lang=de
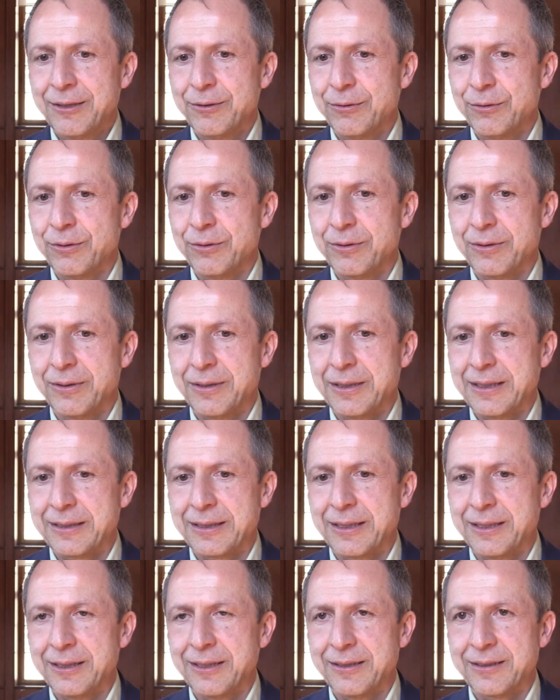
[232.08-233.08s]
Und da
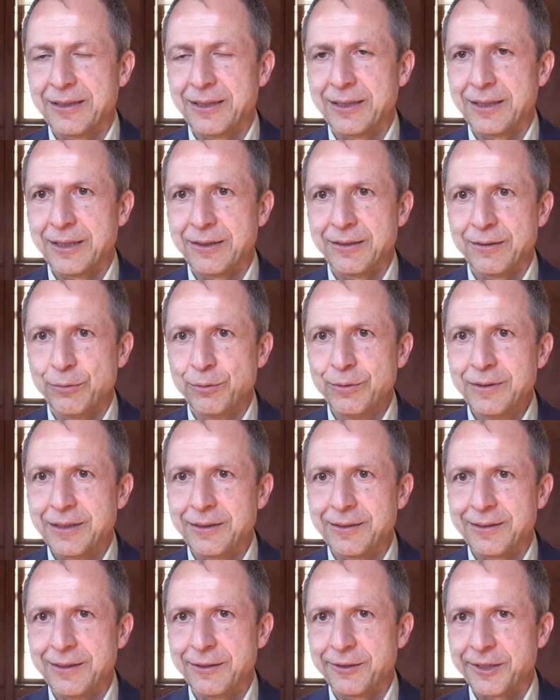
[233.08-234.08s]
kann ich sagen, also
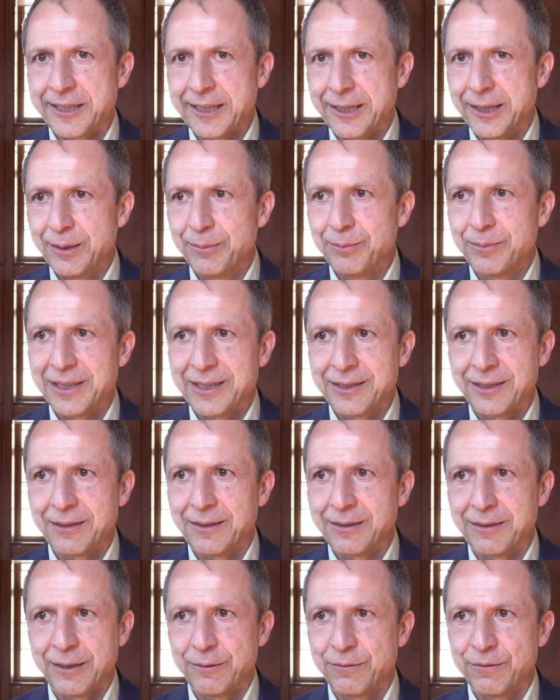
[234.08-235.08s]
unser System hat
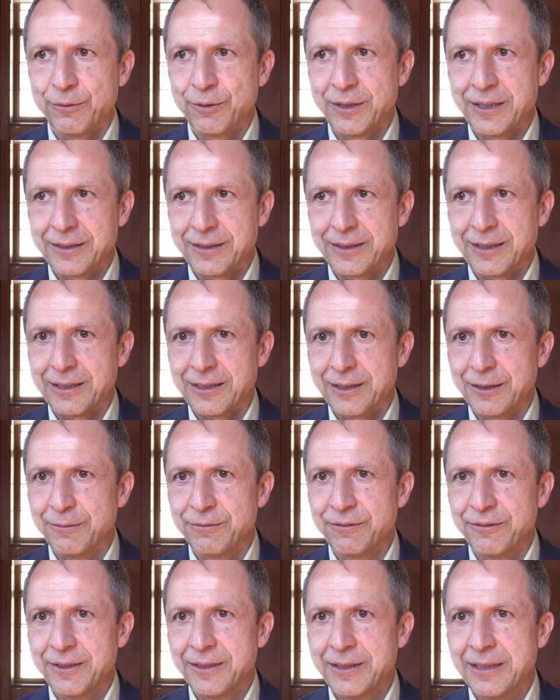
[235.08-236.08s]
da hervorragend
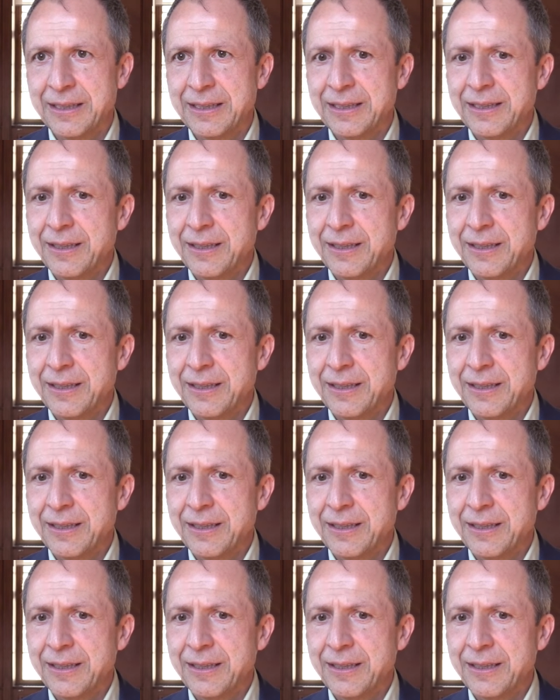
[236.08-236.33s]
gegriffen.